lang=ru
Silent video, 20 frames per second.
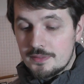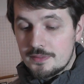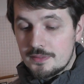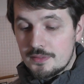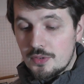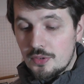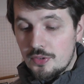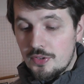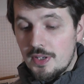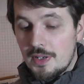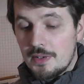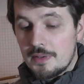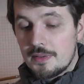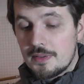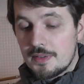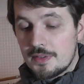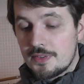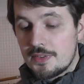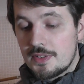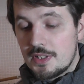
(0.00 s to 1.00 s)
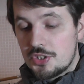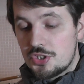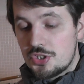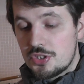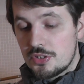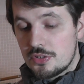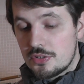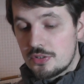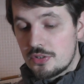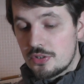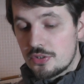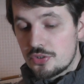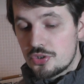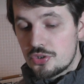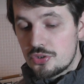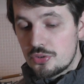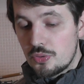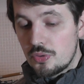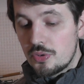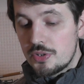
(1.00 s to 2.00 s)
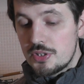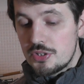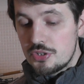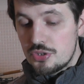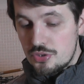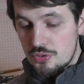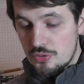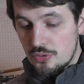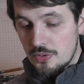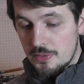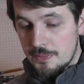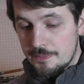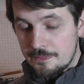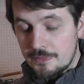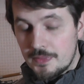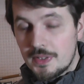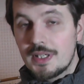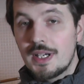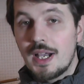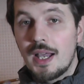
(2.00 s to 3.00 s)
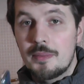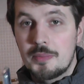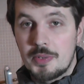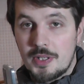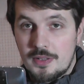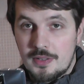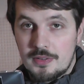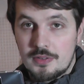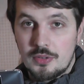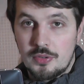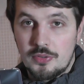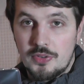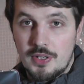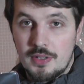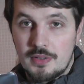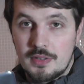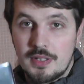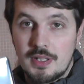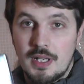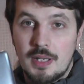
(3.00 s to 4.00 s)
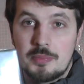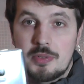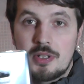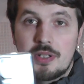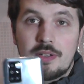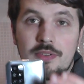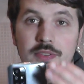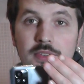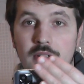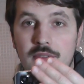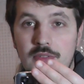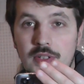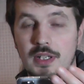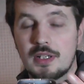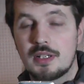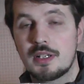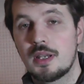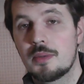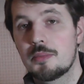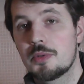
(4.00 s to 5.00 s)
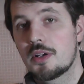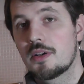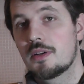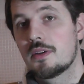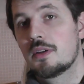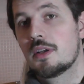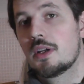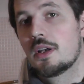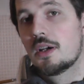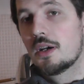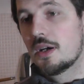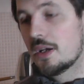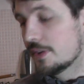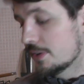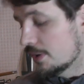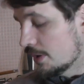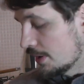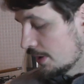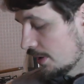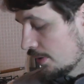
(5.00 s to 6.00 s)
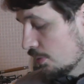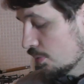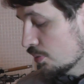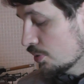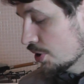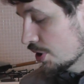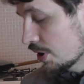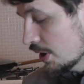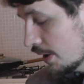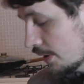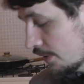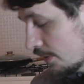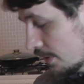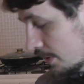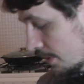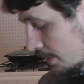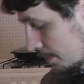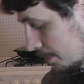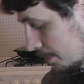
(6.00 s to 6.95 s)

Друзья, а, значит, что еще? Камера, друзья, камера, основная камера, она ужасна,